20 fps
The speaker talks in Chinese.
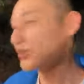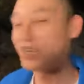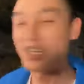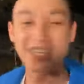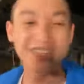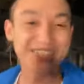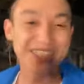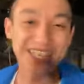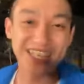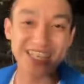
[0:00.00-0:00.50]
出我
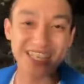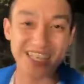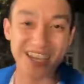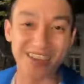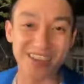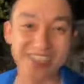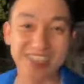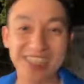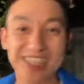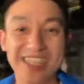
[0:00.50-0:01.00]
的低
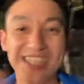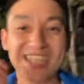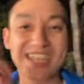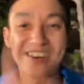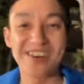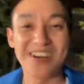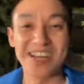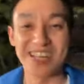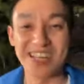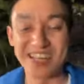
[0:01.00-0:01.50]
潮了。
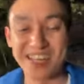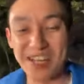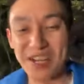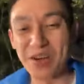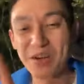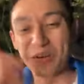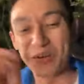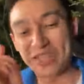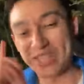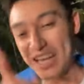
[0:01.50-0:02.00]
各位，
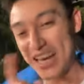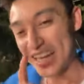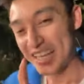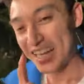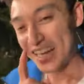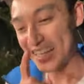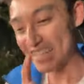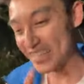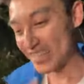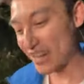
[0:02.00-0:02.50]
我现在
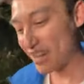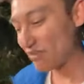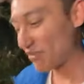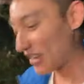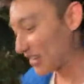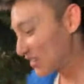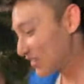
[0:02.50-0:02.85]
开始要